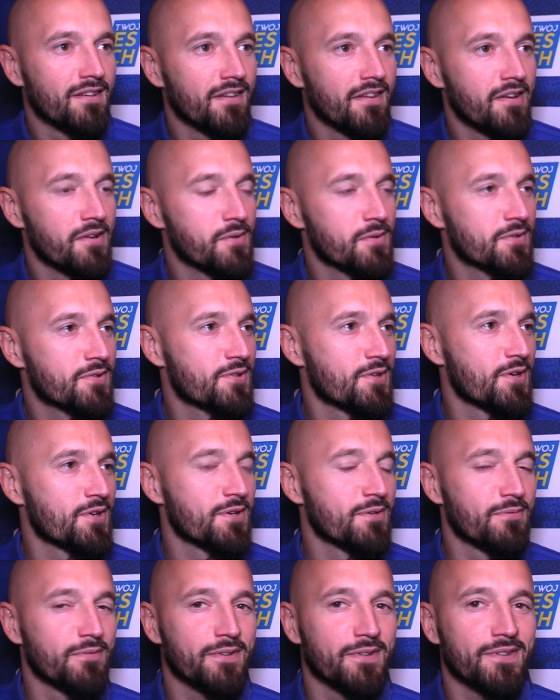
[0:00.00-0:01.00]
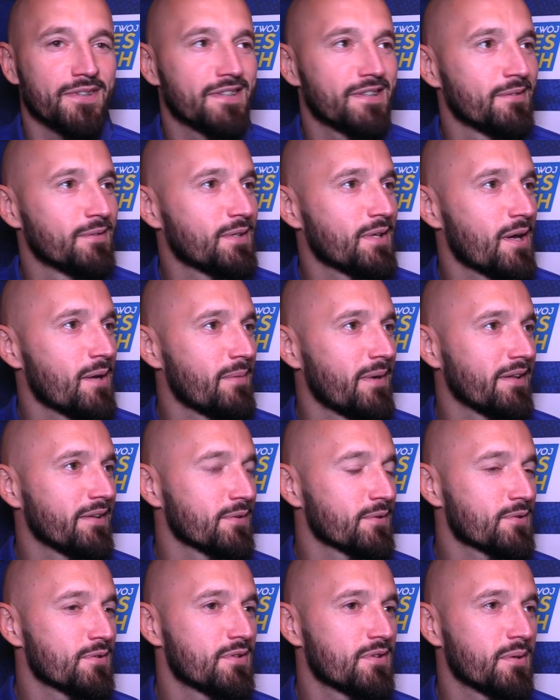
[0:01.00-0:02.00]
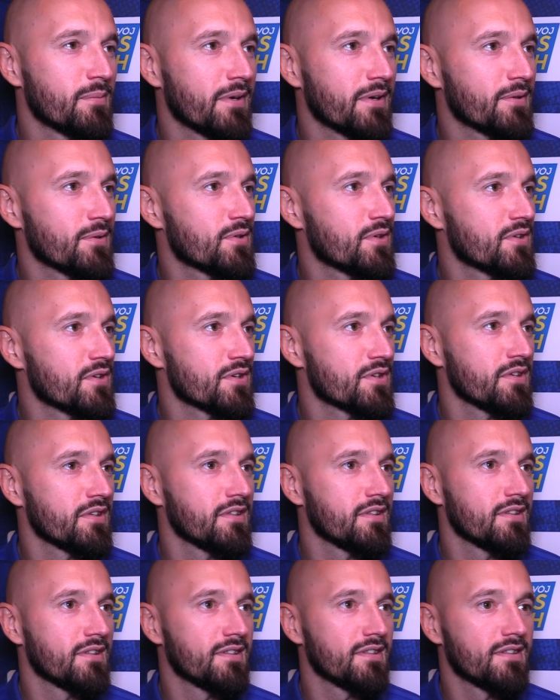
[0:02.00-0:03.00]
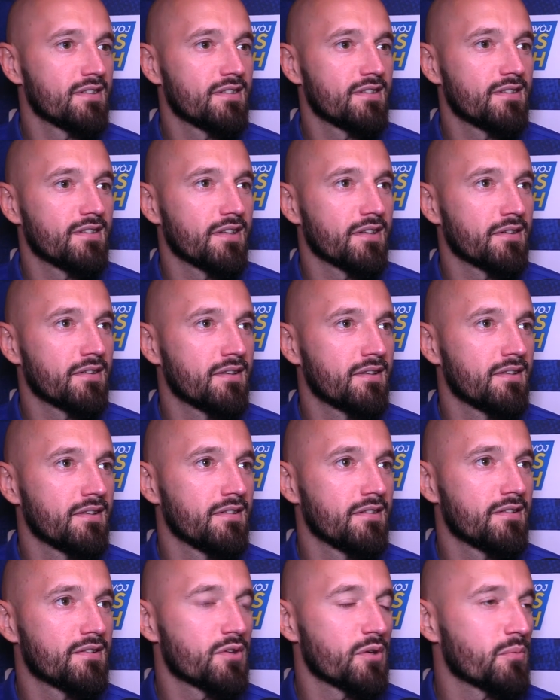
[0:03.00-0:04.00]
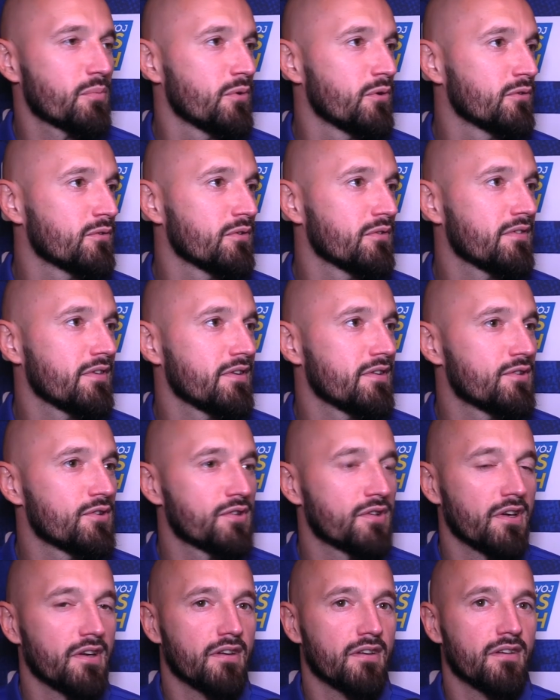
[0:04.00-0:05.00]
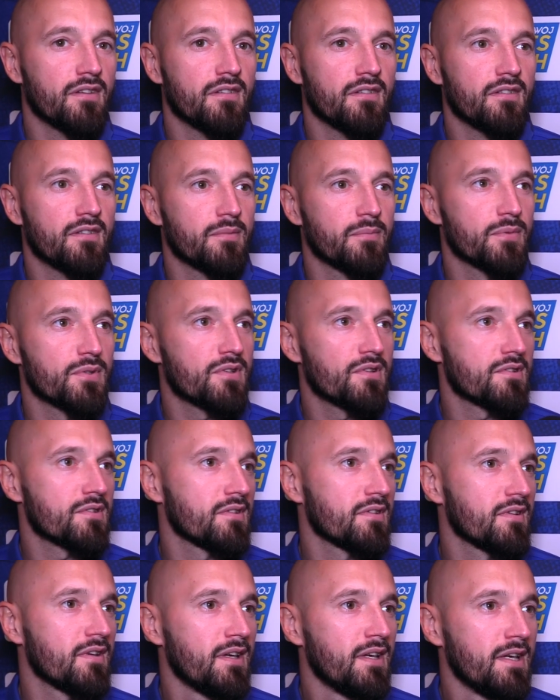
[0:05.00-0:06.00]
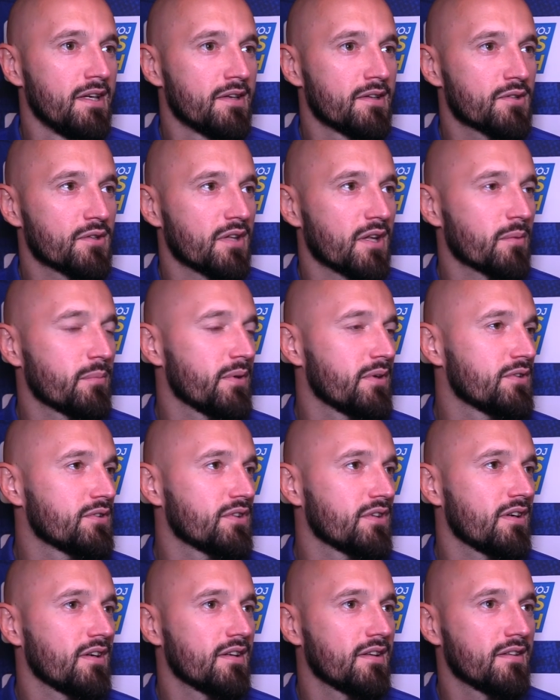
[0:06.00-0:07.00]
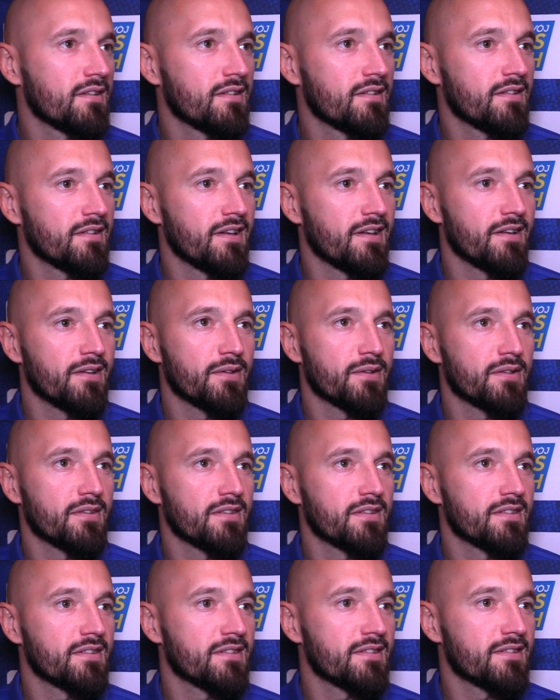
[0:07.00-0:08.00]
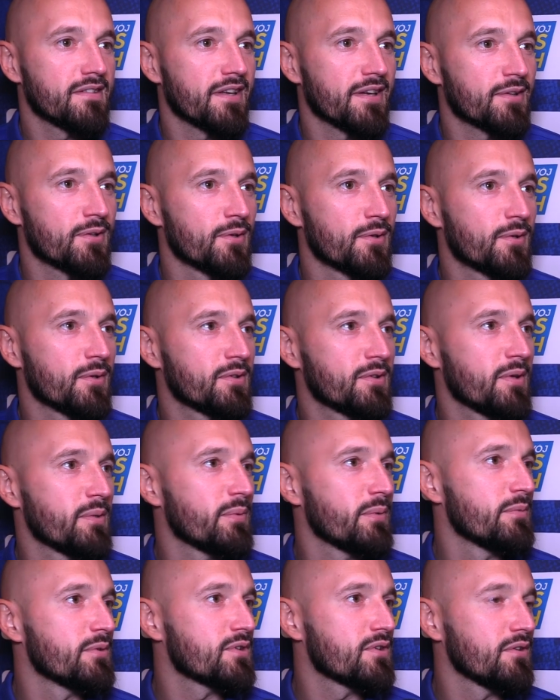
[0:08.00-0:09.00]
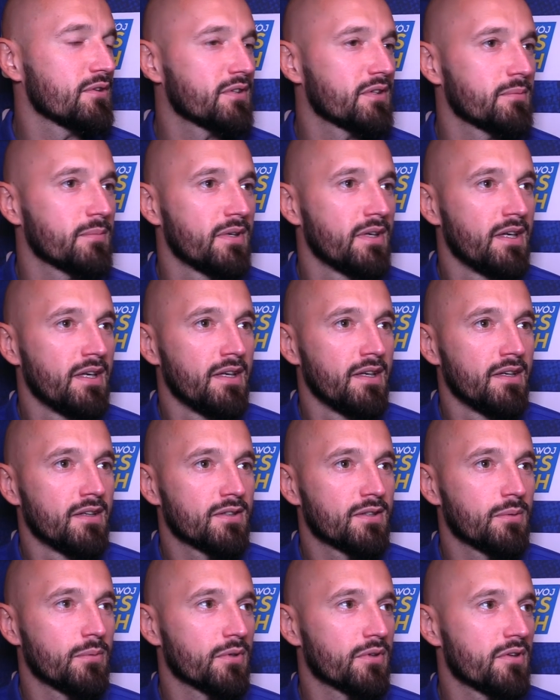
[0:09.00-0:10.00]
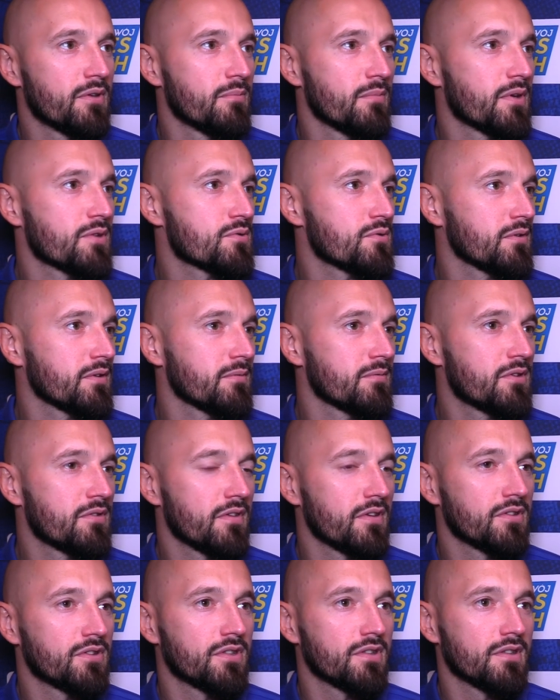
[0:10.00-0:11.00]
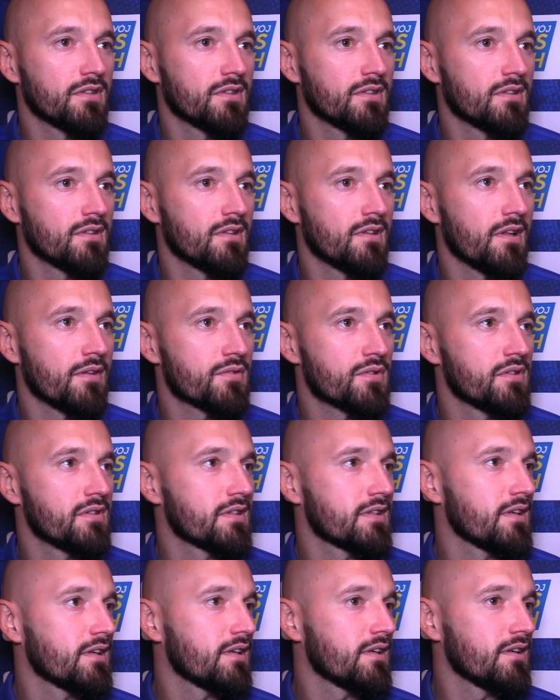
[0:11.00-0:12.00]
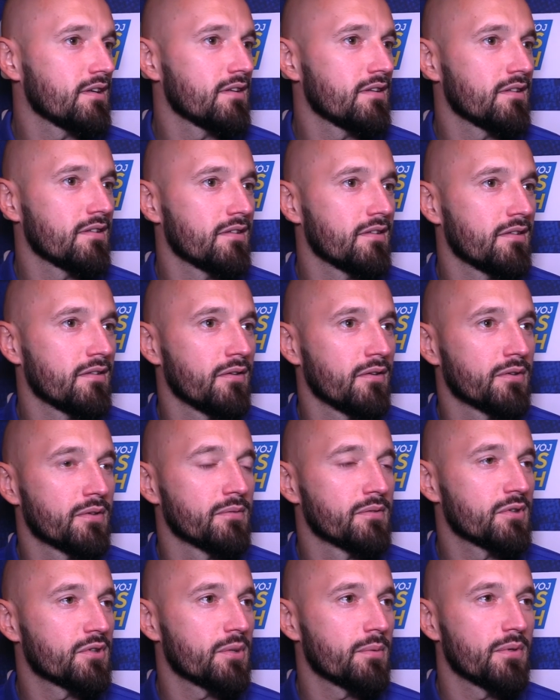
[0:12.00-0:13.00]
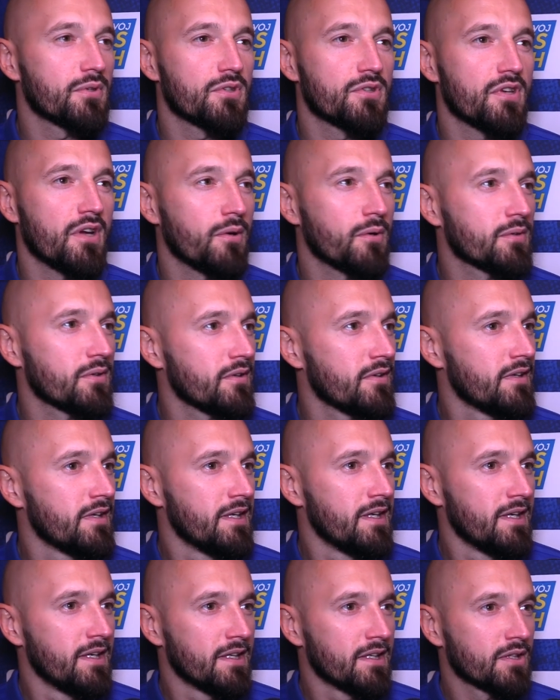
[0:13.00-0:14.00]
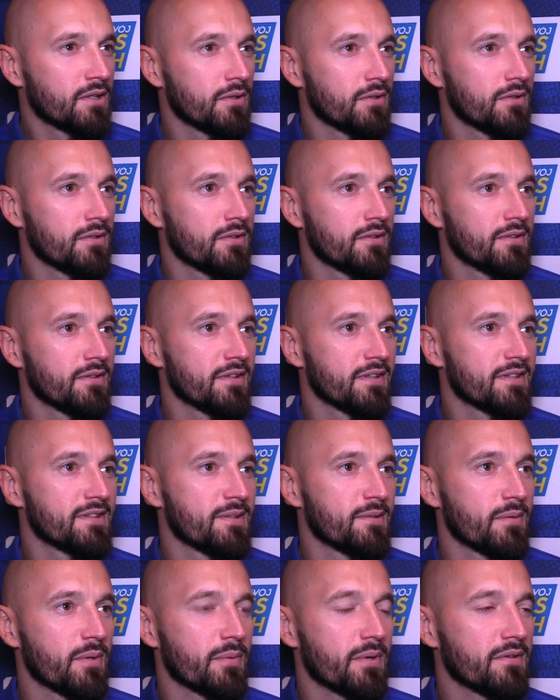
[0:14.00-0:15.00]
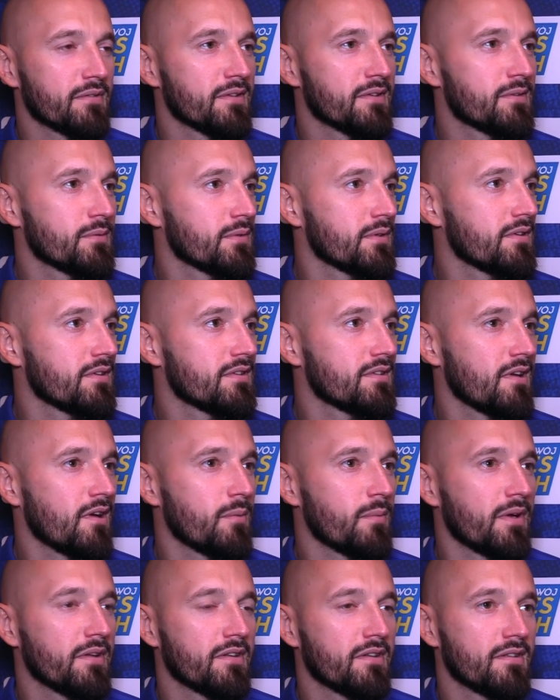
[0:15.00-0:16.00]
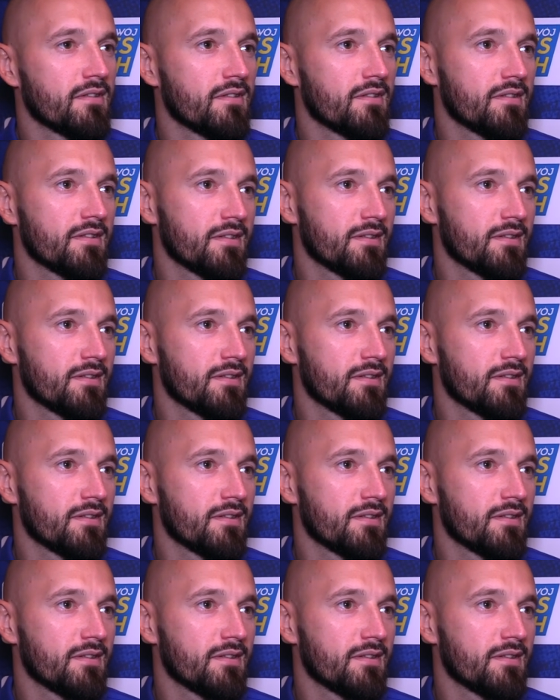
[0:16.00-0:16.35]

no, szczerze mówiąc, jestem załamany. Oczywiście bardzo się cieszę z tych trzech punktów i dzisiaj myślę, że, że tak będzie, ale, ale jak tylko sobie pomyślę o tym sobotnim meczu, o tym święcie dla wszystkich i, i o tym, co się będzie działo, to, to jestem naprawdę zły i załamany.